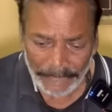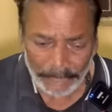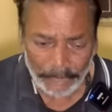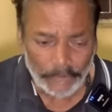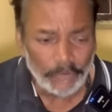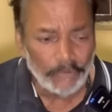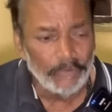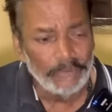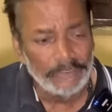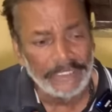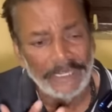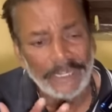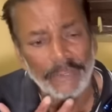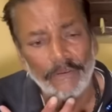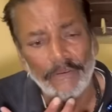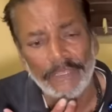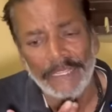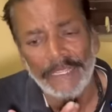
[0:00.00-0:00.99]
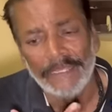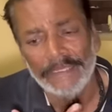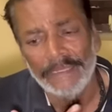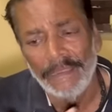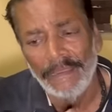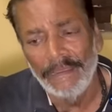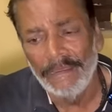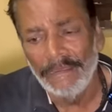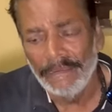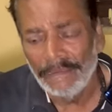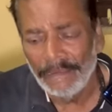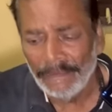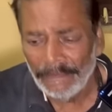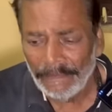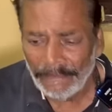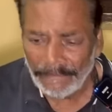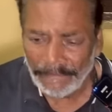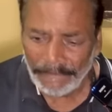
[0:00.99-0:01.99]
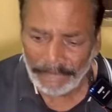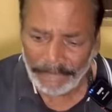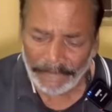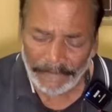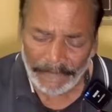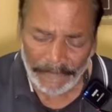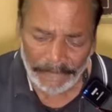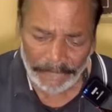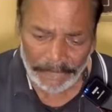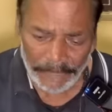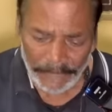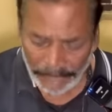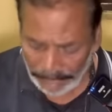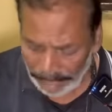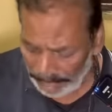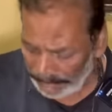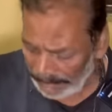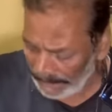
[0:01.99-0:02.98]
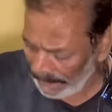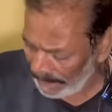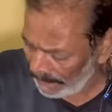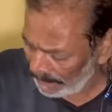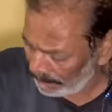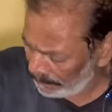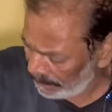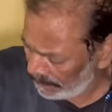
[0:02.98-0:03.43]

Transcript: मुंह टेढ़ा हो गया था हम्म। अभी भी हाथ में